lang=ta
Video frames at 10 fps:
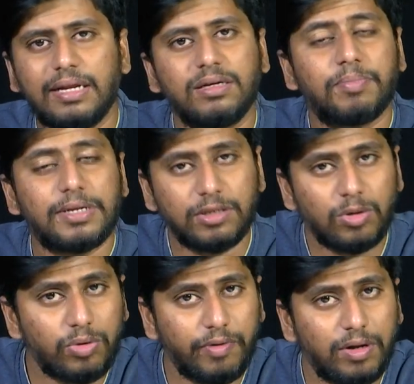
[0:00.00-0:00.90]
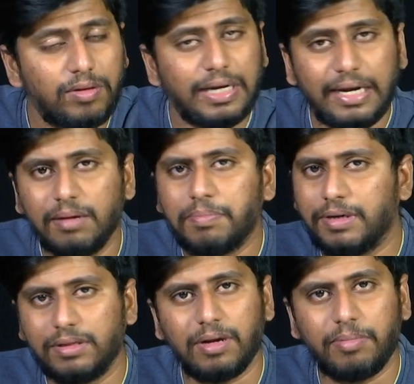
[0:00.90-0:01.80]
எனக்கு பர்சனல் லோன் வேணும் அதுக்கு என்ன
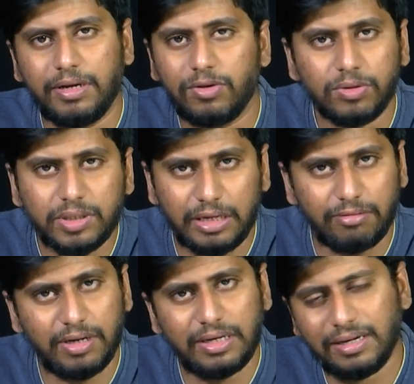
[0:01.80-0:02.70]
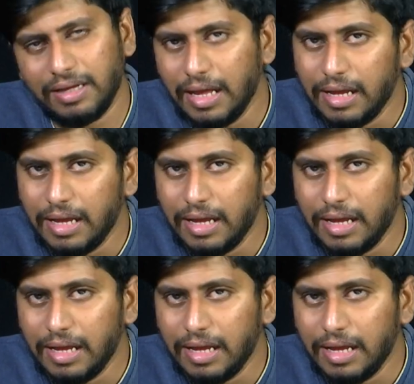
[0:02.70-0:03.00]
பண்ணுறது அப்படின்னு யோசிக்கிறவங்களுக்கு